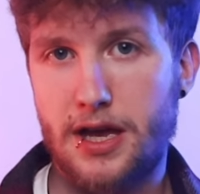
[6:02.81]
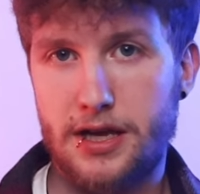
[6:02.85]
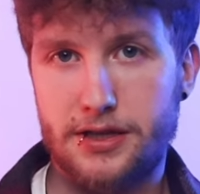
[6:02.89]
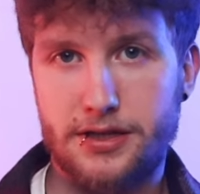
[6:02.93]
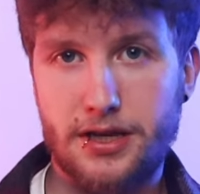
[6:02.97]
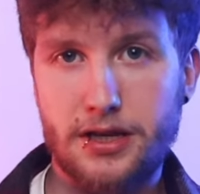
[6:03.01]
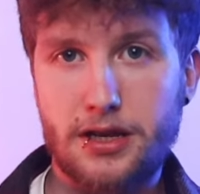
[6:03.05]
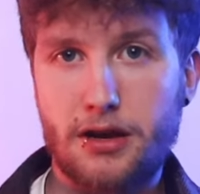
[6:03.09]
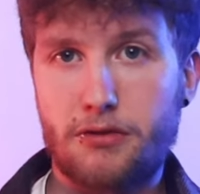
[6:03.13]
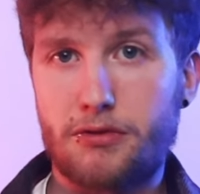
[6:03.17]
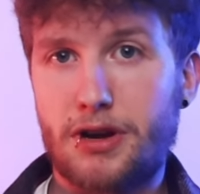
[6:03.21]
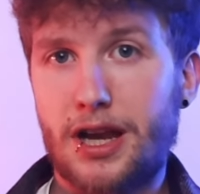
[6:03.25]

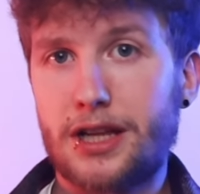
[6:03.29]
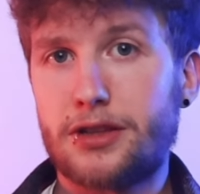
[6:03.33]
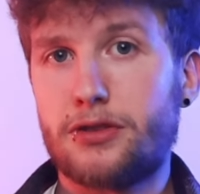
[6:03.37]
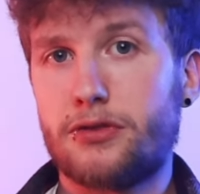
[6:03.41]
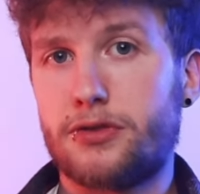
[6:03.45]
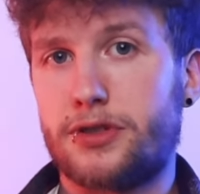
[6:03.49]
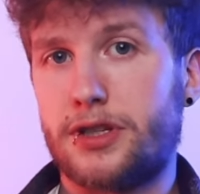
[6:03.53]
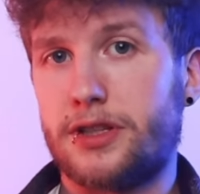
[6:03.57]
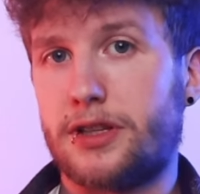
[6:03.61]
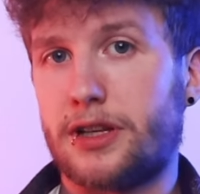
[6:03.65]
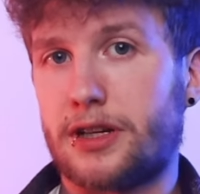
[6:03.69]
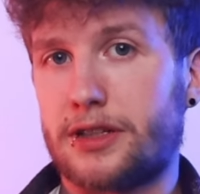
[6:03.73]
Se da un
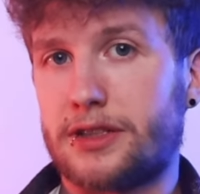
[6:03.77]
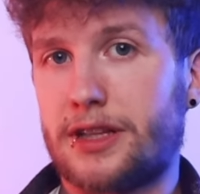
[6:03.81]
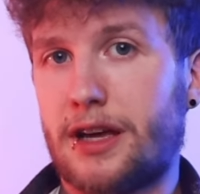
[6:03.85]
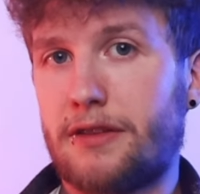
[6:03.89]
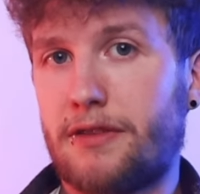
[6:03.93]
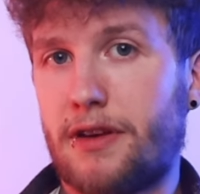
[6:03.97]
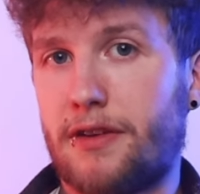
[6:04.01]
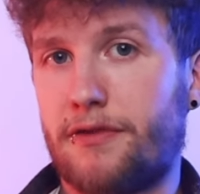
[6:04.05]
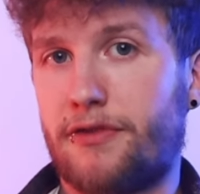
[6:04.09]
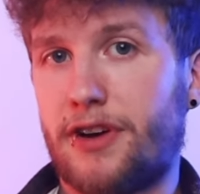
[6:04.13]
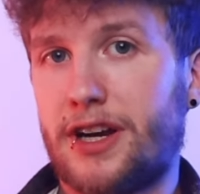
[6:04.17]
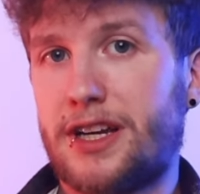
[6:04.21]
lato si
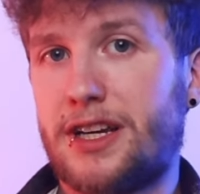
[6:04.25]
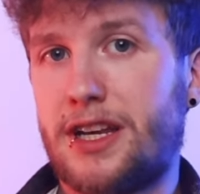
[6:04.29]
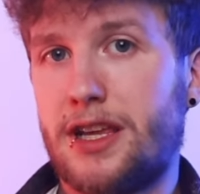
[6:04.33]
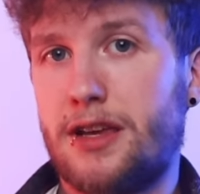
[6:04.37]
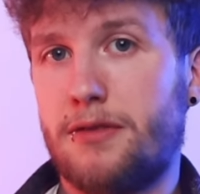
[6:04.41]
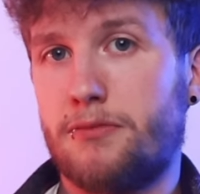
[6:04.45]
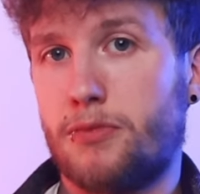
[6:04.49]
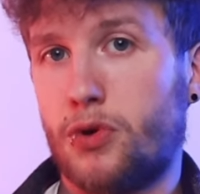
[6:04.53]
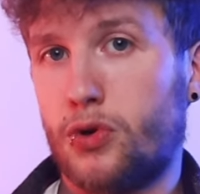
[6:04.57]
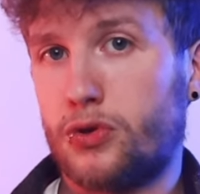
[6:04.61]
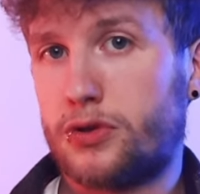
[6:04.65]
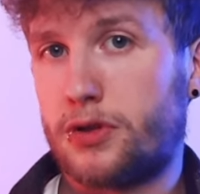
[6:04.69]
trattava
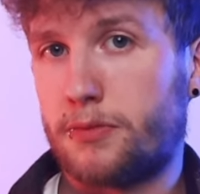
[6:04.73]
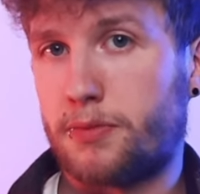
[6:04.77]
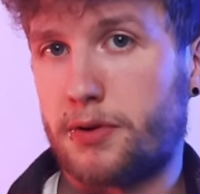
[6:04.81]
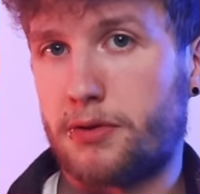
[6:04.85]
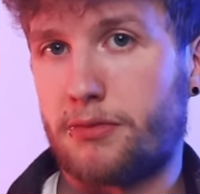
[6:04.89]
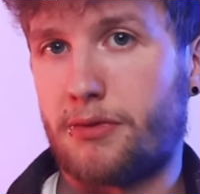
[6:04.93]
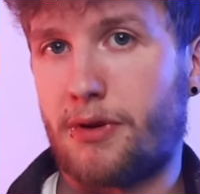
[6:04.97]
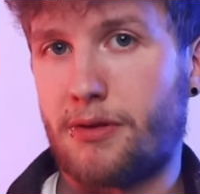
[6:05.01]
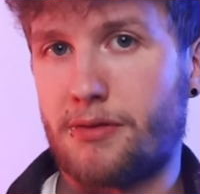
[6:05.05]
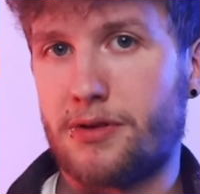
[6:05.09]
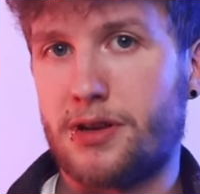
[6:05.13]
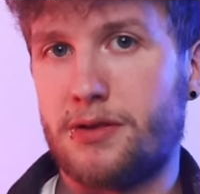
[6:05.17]
infatti molto
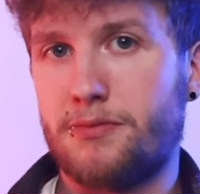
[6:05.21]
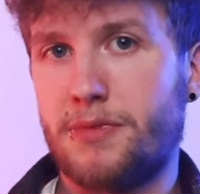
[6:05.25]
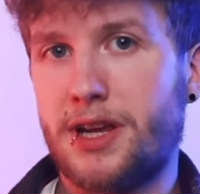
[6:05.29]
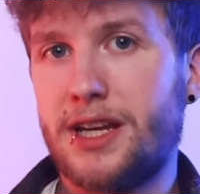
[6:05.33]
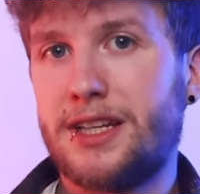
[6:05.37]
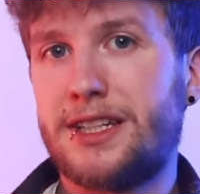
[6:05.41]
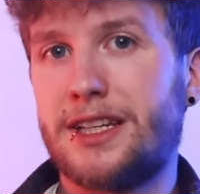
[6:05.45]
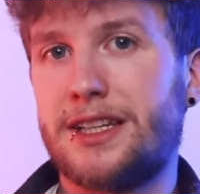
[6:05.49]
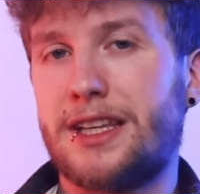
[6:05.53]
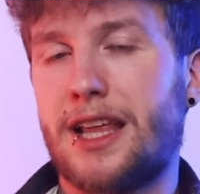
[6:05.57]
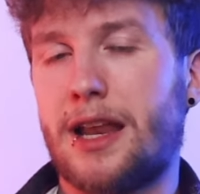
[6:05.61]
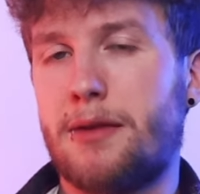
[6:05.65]

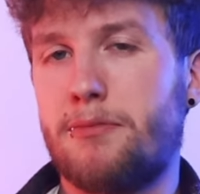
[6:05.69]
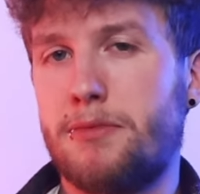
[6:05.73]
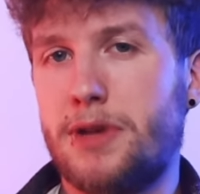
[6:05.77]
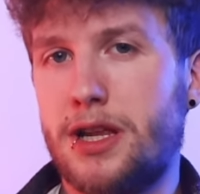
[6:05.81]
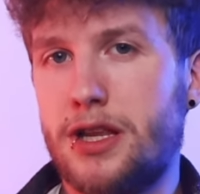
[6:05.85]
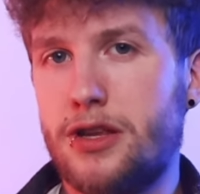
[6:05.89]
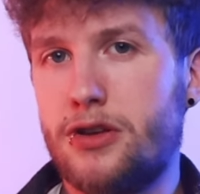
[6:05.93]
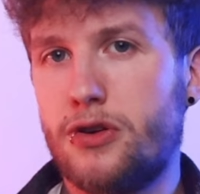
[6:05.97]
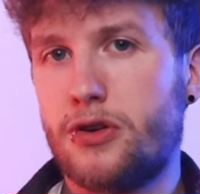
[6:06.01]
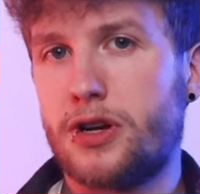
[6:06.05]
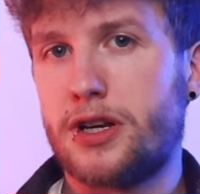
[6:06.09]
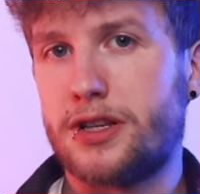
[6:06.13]
probabilmente del
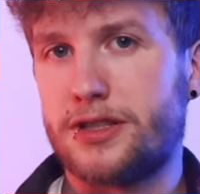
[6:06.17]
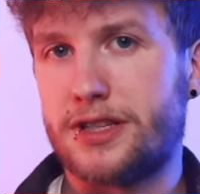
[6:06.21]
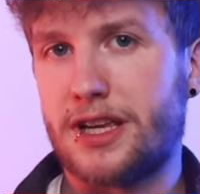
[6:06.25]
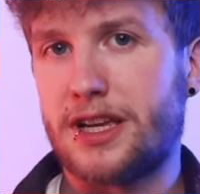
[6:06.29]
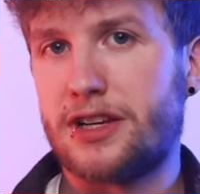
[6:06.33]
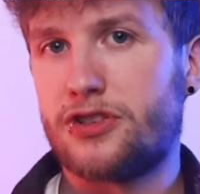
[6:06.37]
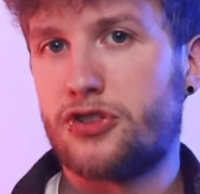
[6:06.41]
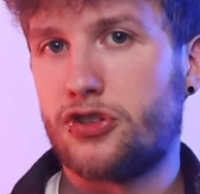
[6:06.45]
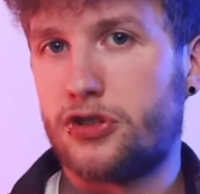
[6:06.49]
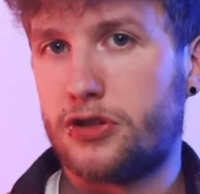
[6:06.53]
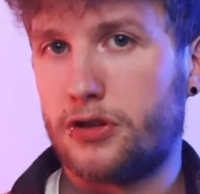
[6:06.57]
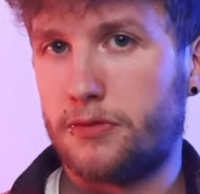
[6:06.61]
migliore
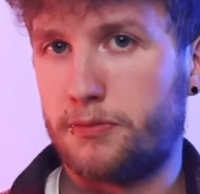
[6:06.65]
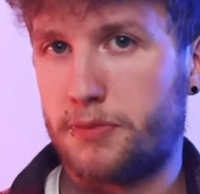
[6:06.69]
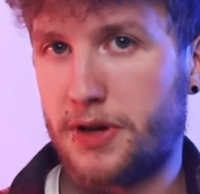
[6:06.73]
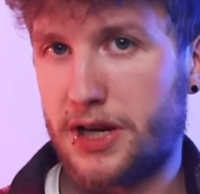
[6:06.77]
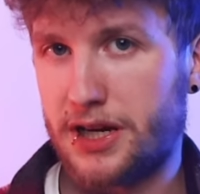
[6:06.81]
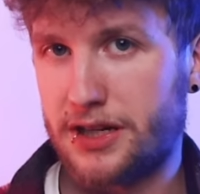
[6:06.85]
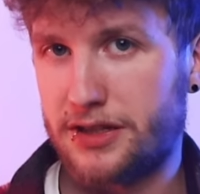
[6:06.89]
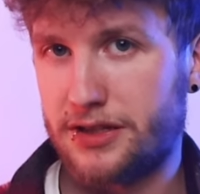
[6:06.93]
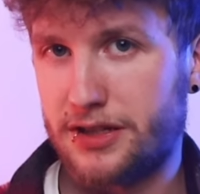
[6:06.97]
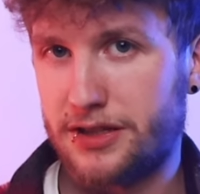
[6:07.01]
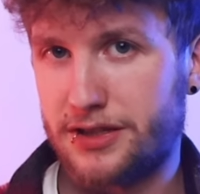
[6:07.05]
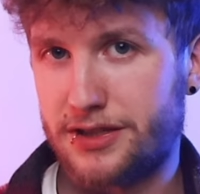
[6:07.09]
esercito
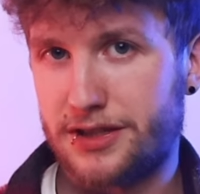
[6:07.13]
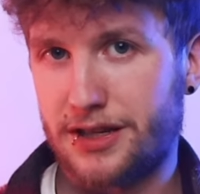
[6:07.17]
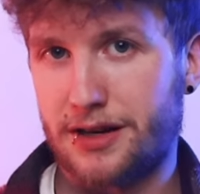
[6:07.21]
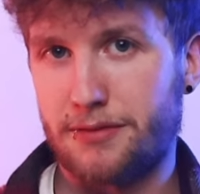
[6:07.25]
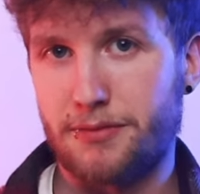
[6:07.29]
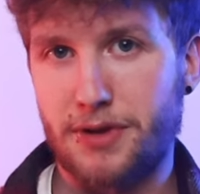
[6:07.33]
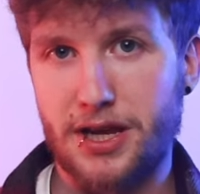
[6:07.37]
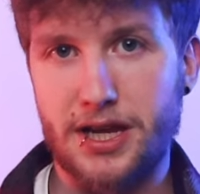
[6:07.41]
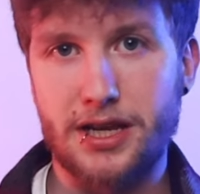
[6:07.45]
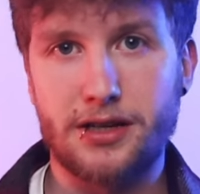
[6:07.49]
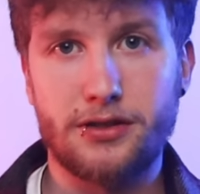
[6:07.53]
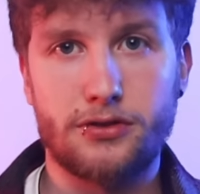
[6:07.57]
per
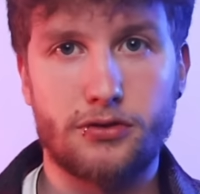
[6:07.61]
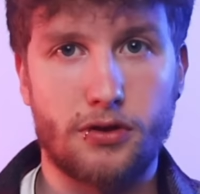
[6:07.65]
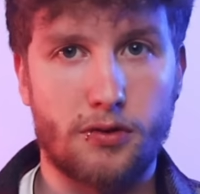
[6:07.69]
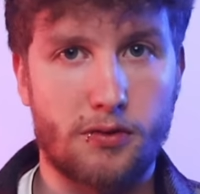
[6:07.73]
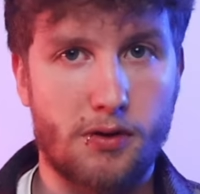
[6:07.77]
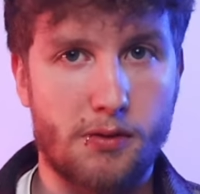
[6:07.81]
addestramento,